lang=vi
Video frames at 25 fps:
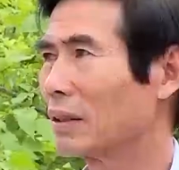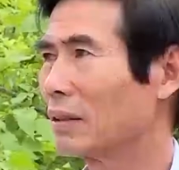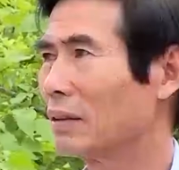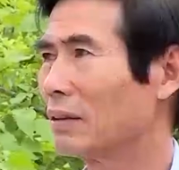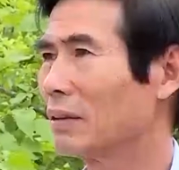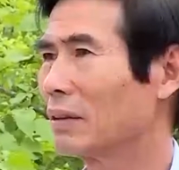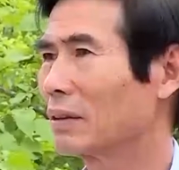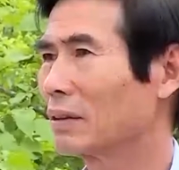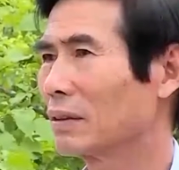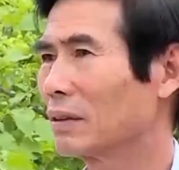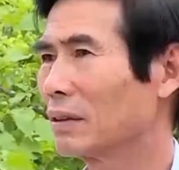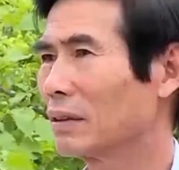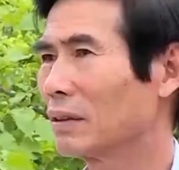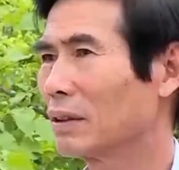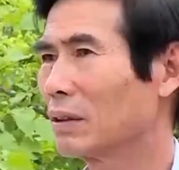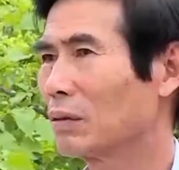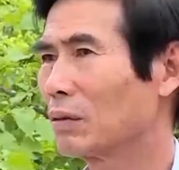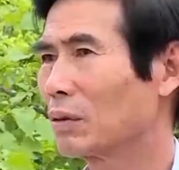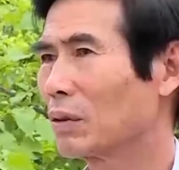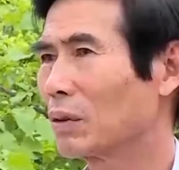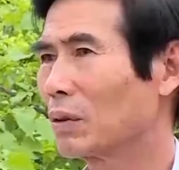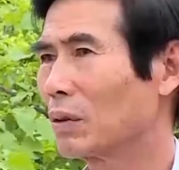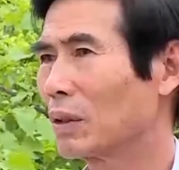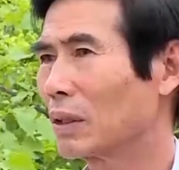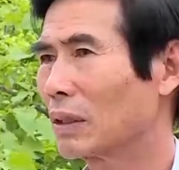Nhà nước thì
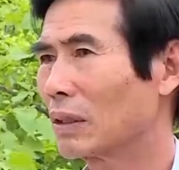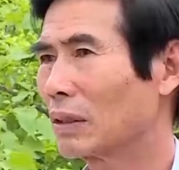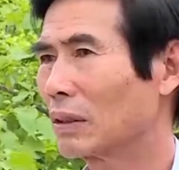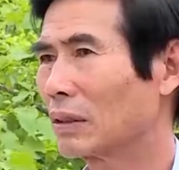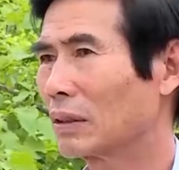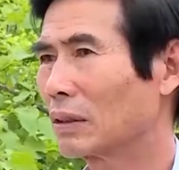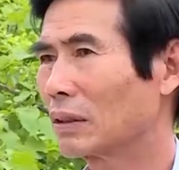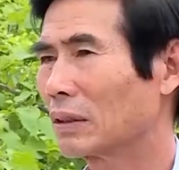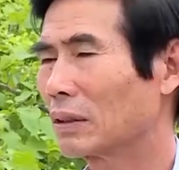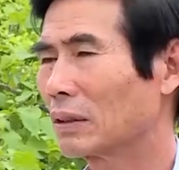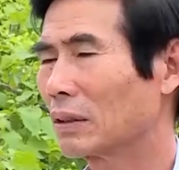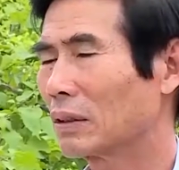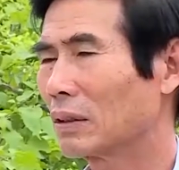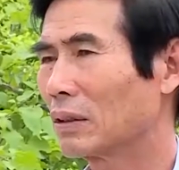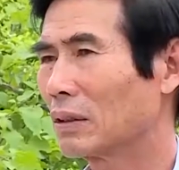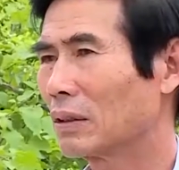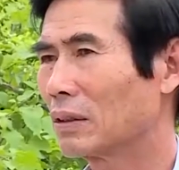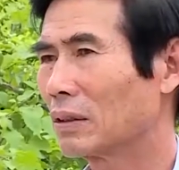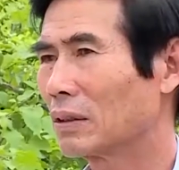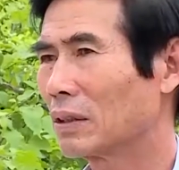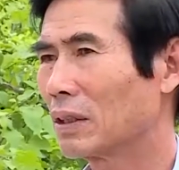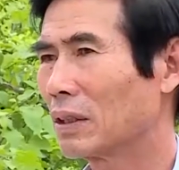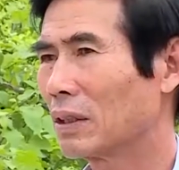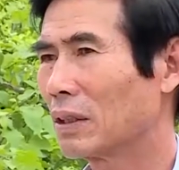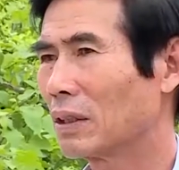nếu có cái
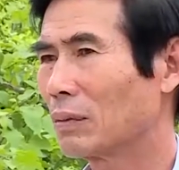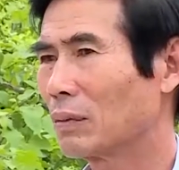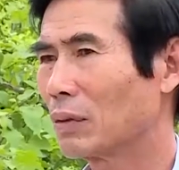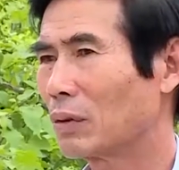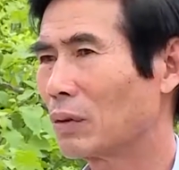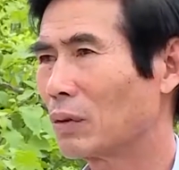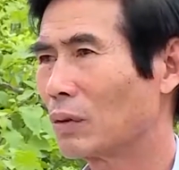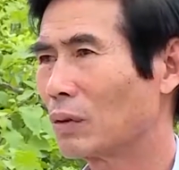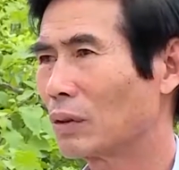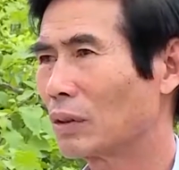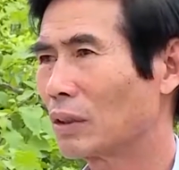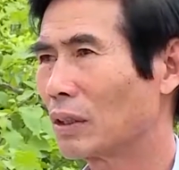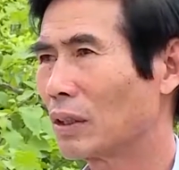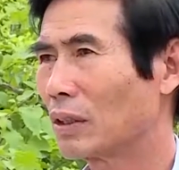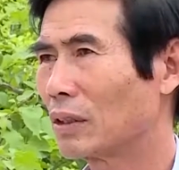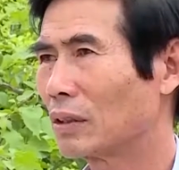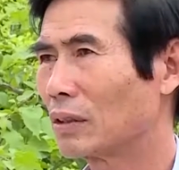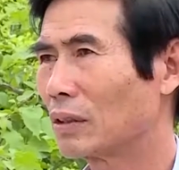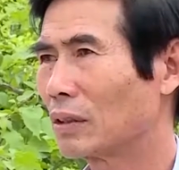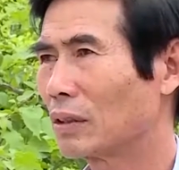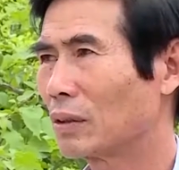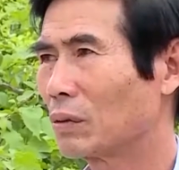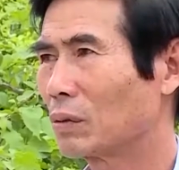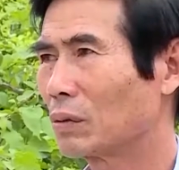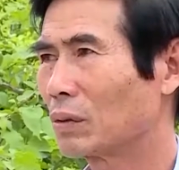cơ chế mà hỗ trợ
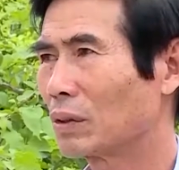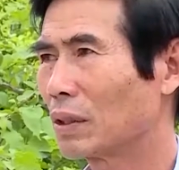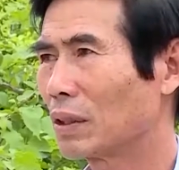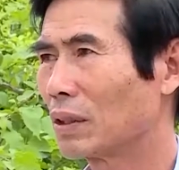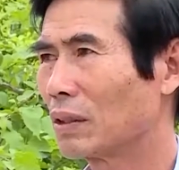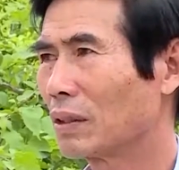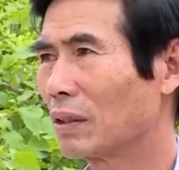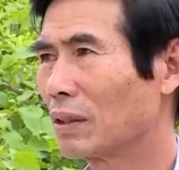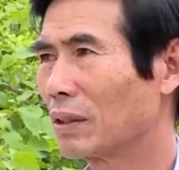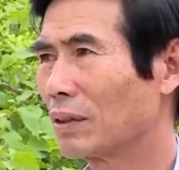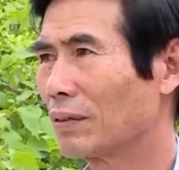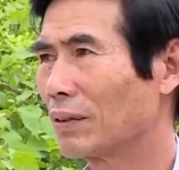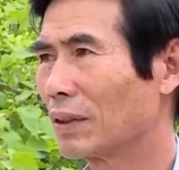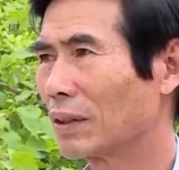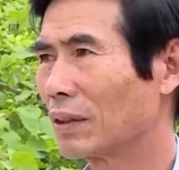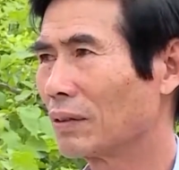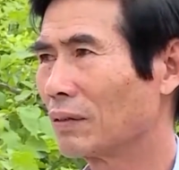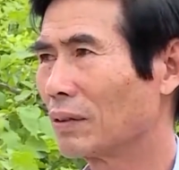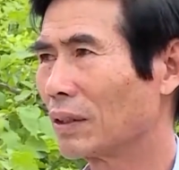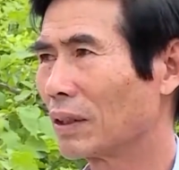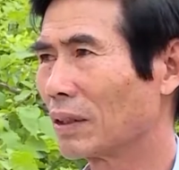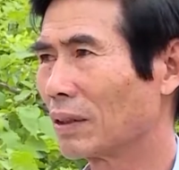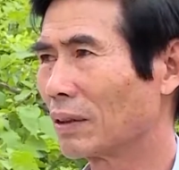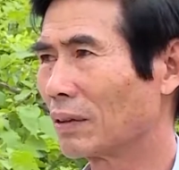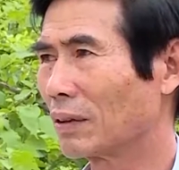cho nông dân về
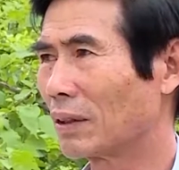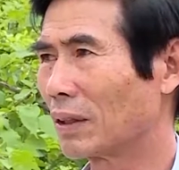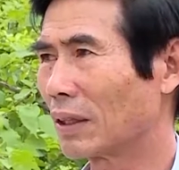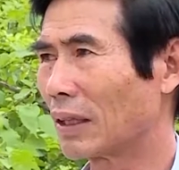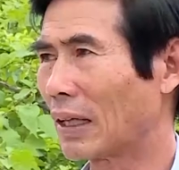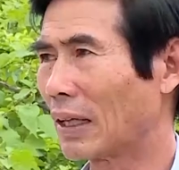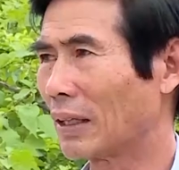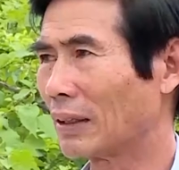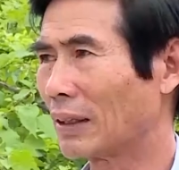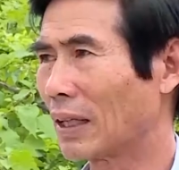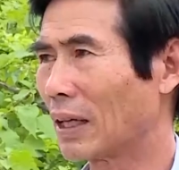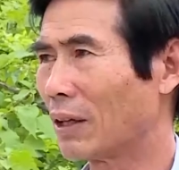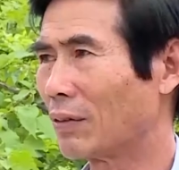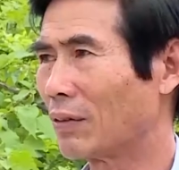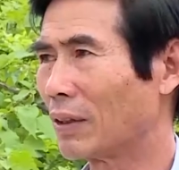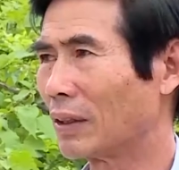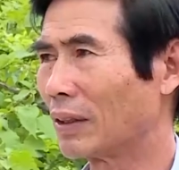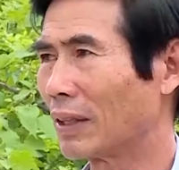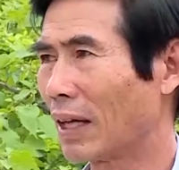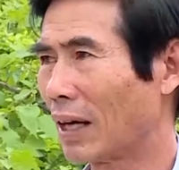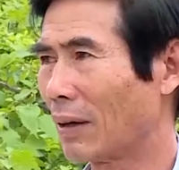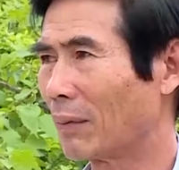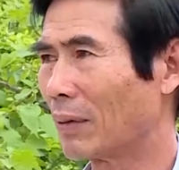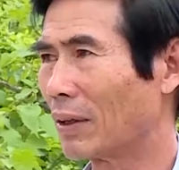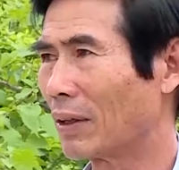cái việc là cải tạo
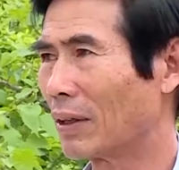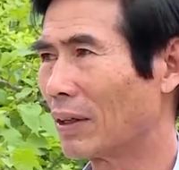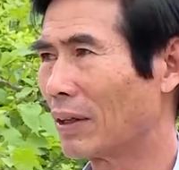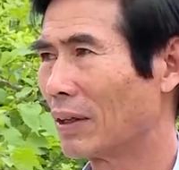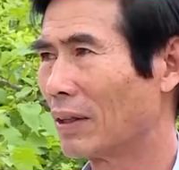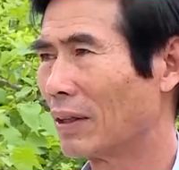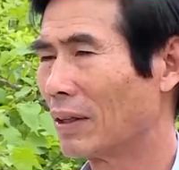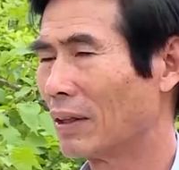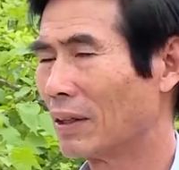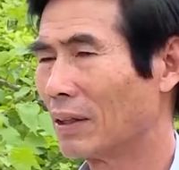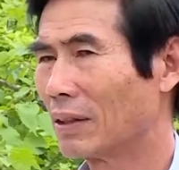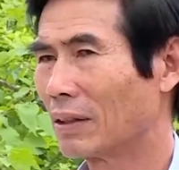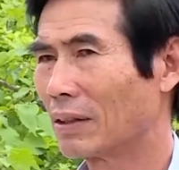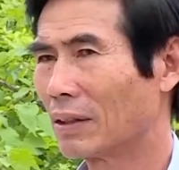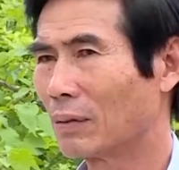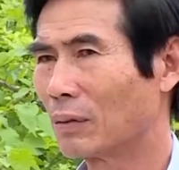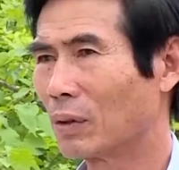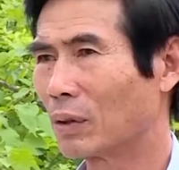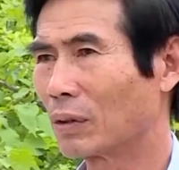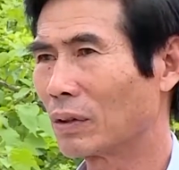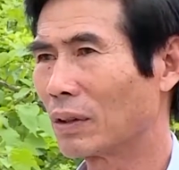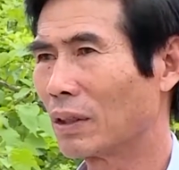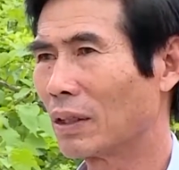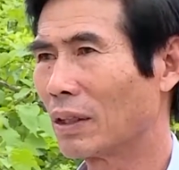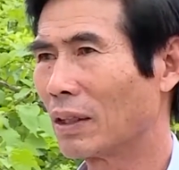vườn tạp ấy,
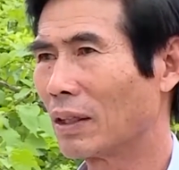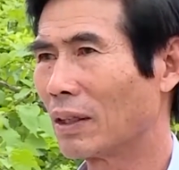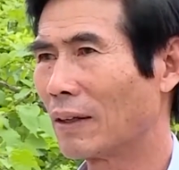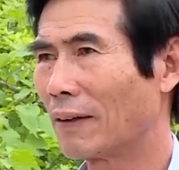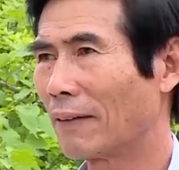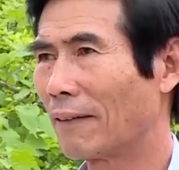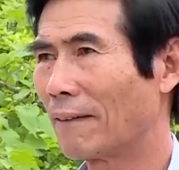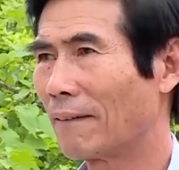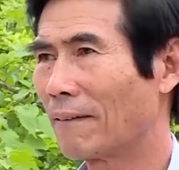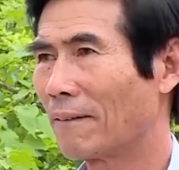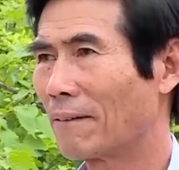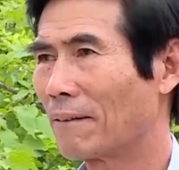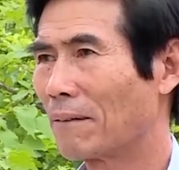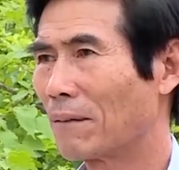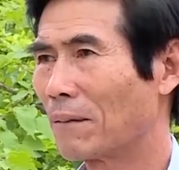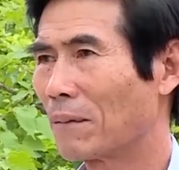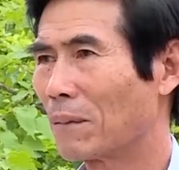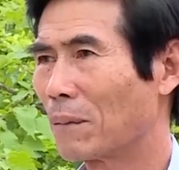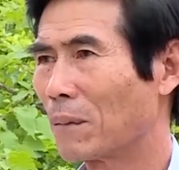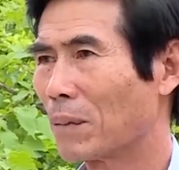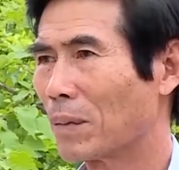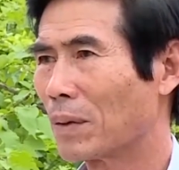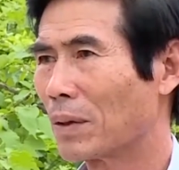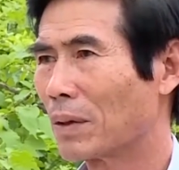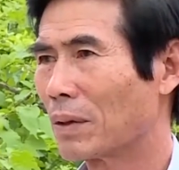một là
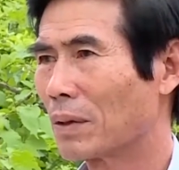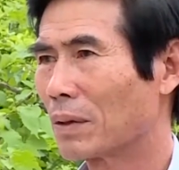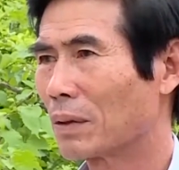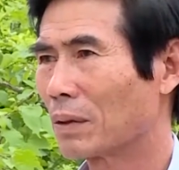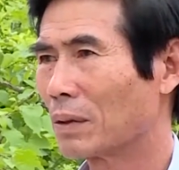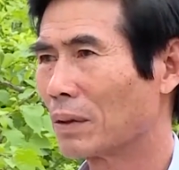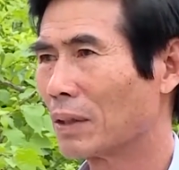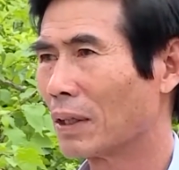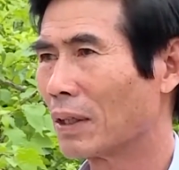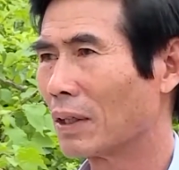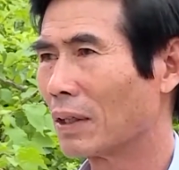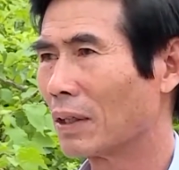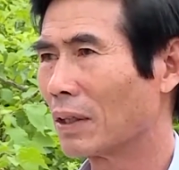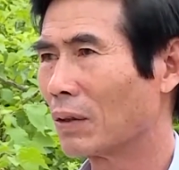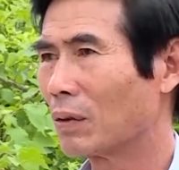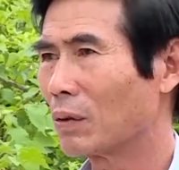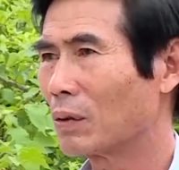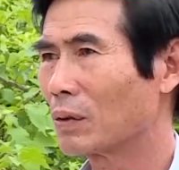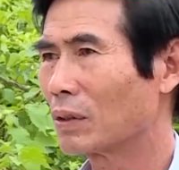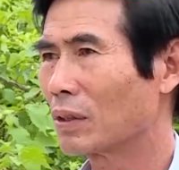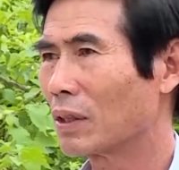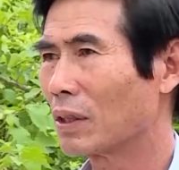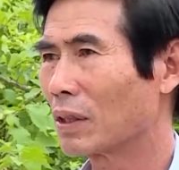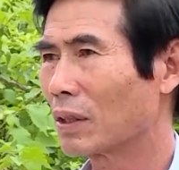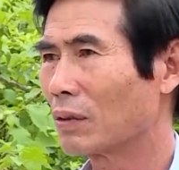có thể là
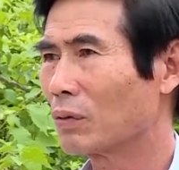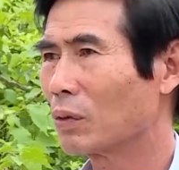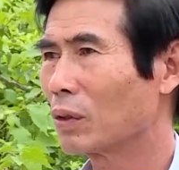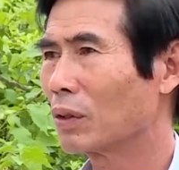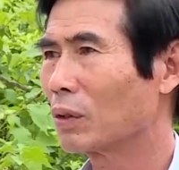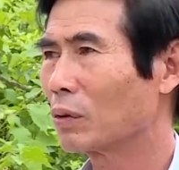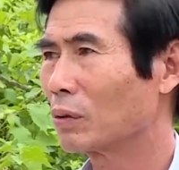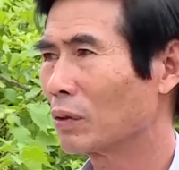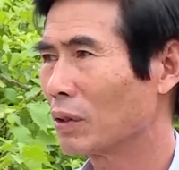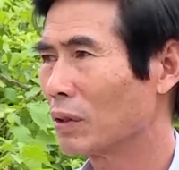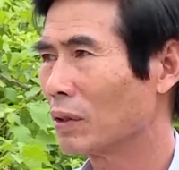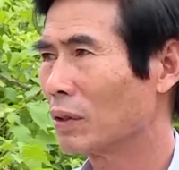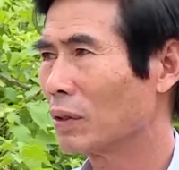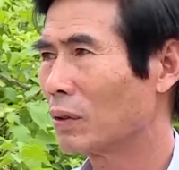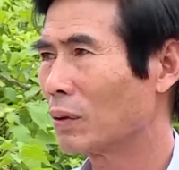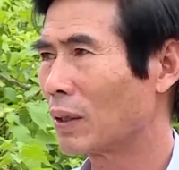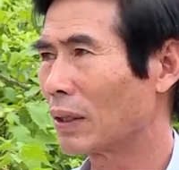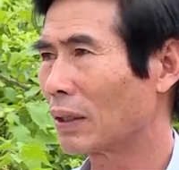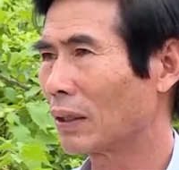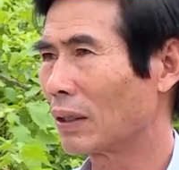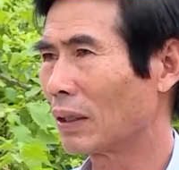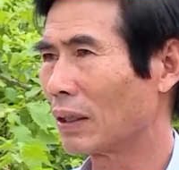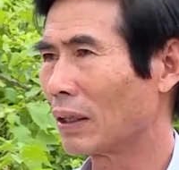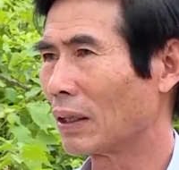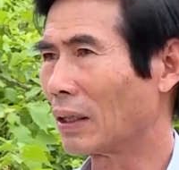hỗ trợ cái vốn đầu tư
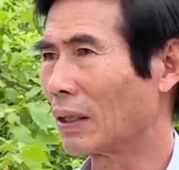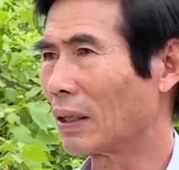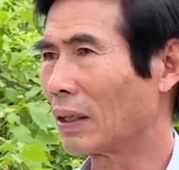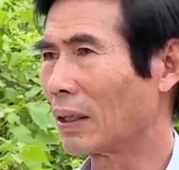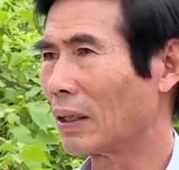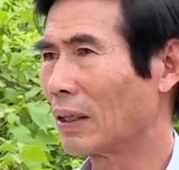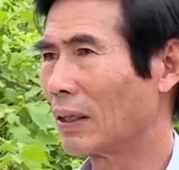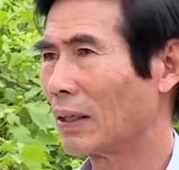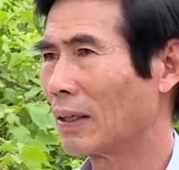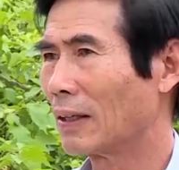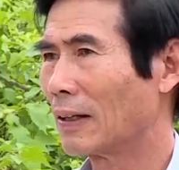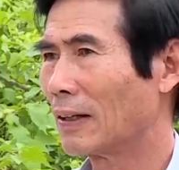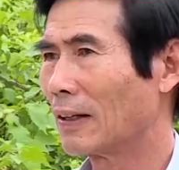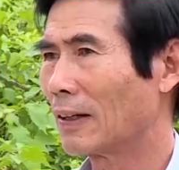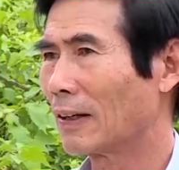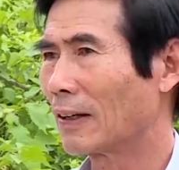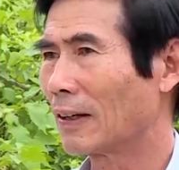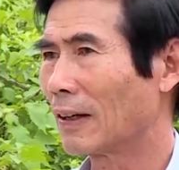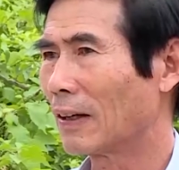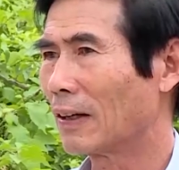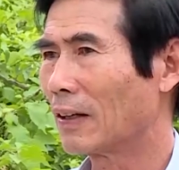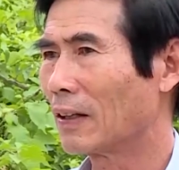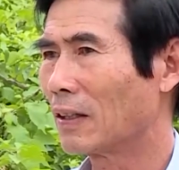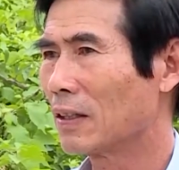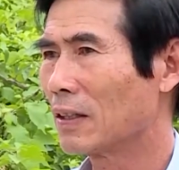hoặc là
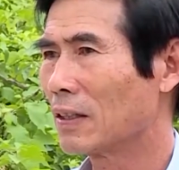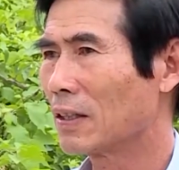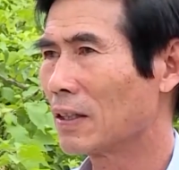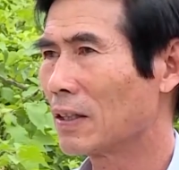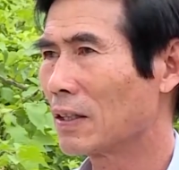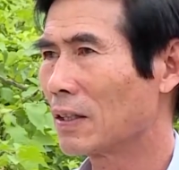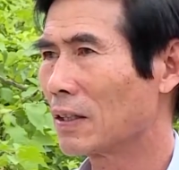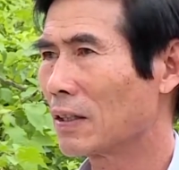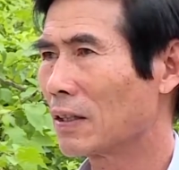cái